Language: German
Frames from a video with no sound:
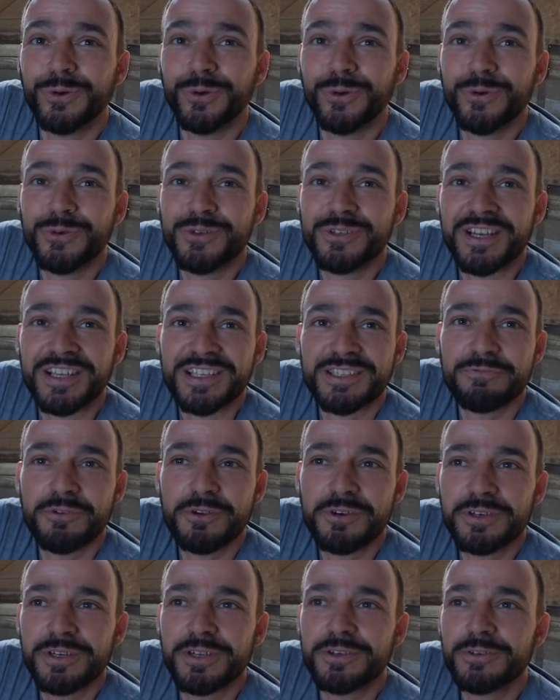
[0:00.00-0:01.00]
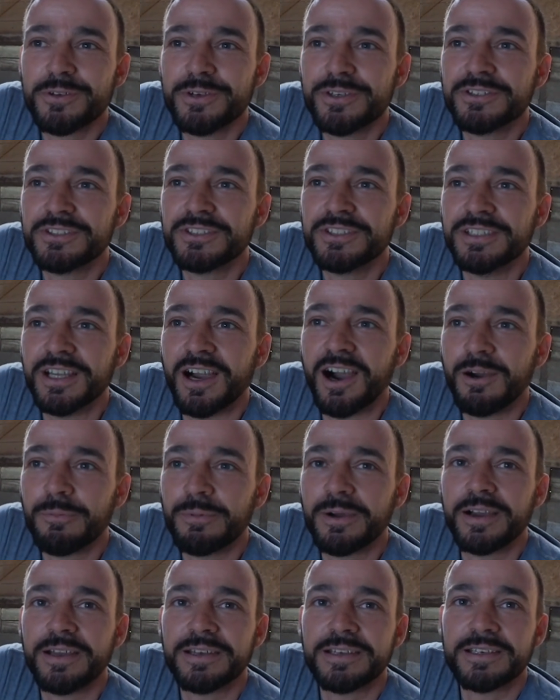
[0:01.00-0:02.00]
Und das würde natürlich die
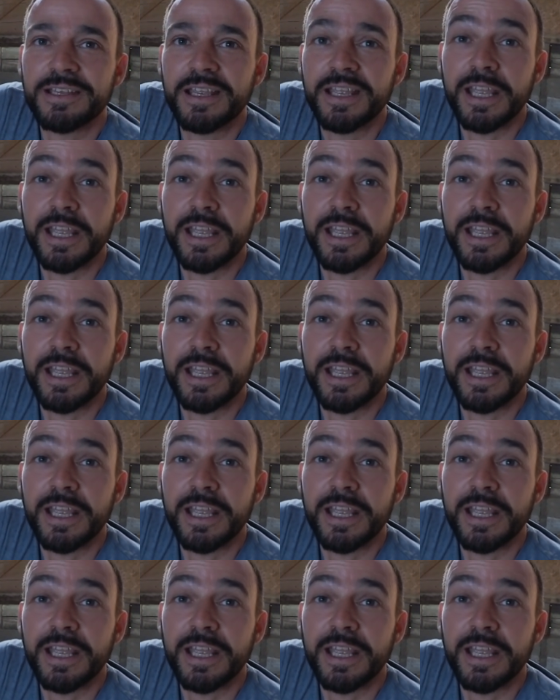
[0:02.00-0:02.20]
Arbeit